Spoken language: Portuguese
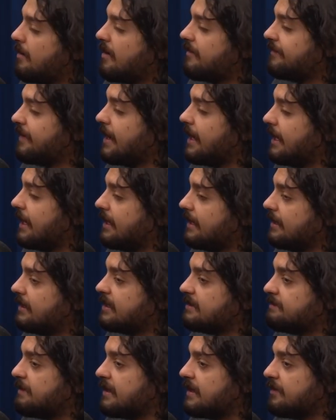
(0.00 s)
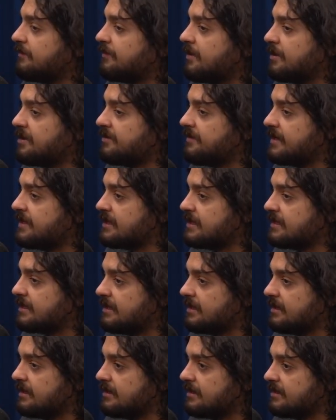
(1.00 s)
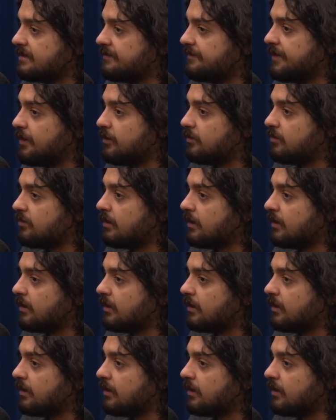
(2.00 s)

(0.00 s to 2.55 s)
falha ali das plataformas de fazer esse, esse Sim, filtro, né?